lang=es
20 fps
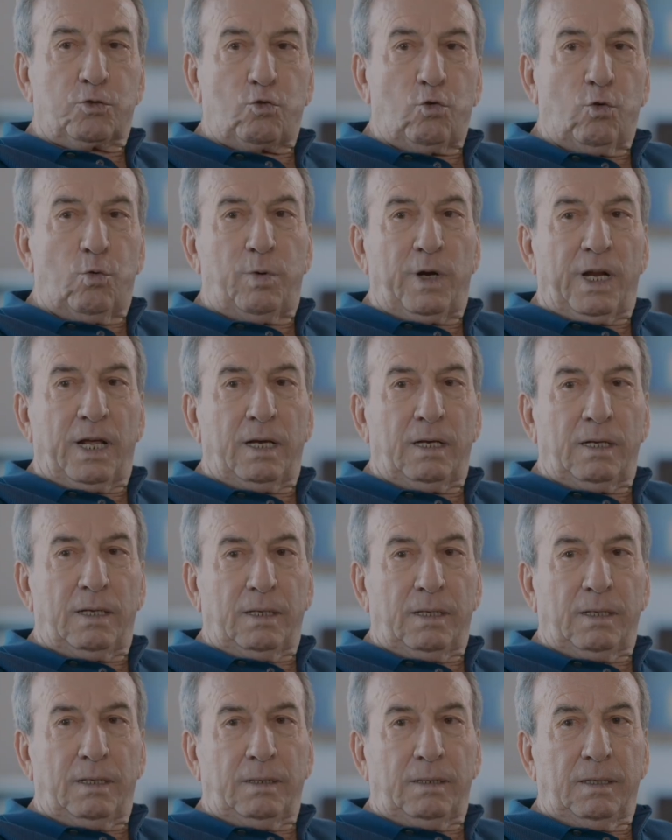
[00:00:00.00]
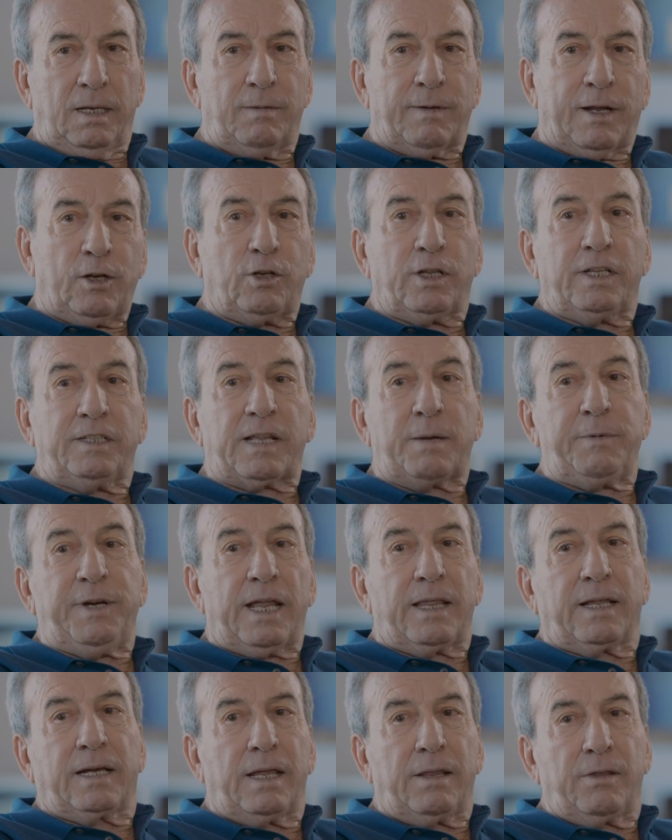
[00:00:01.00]
descubra el valor de
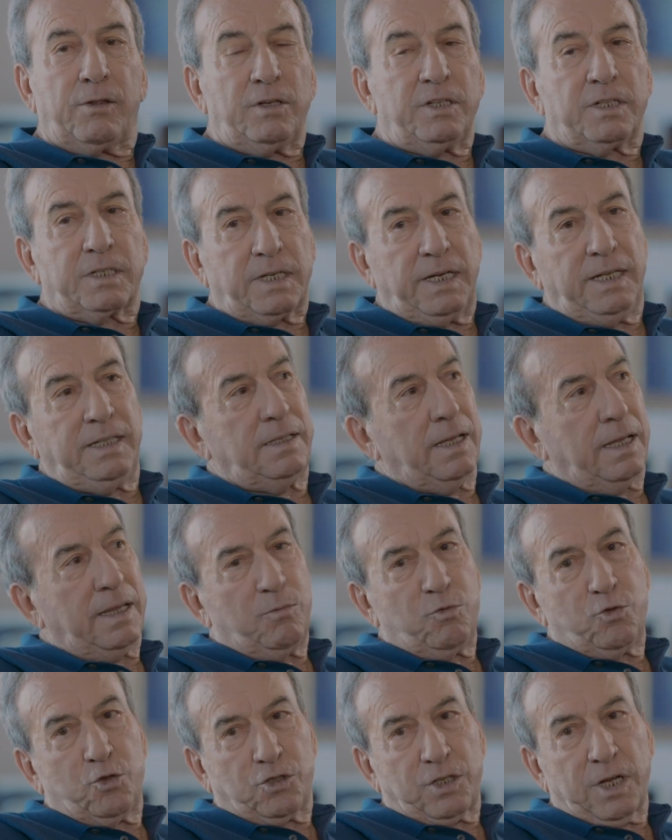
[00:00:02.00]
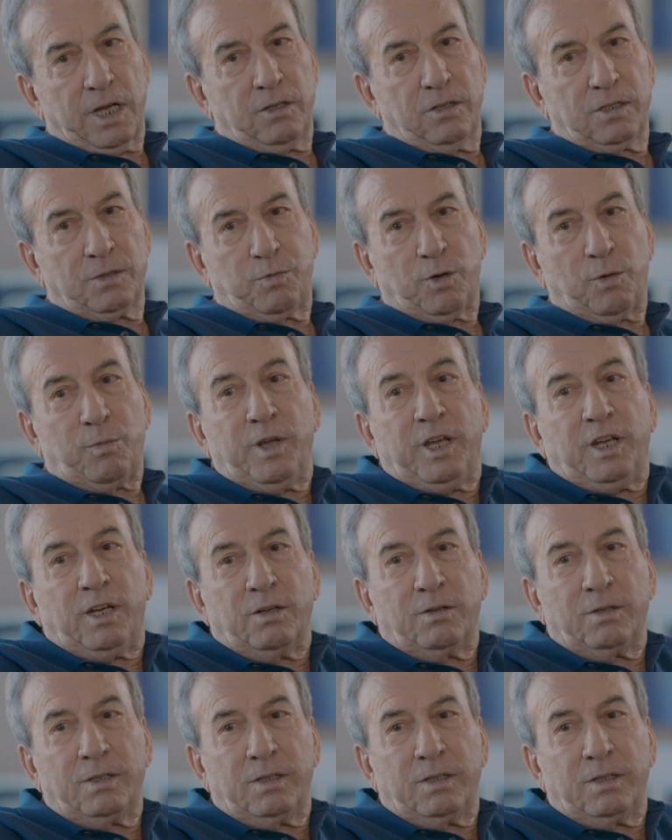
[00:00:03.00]
determinada canción escrita hace muchos años por mí,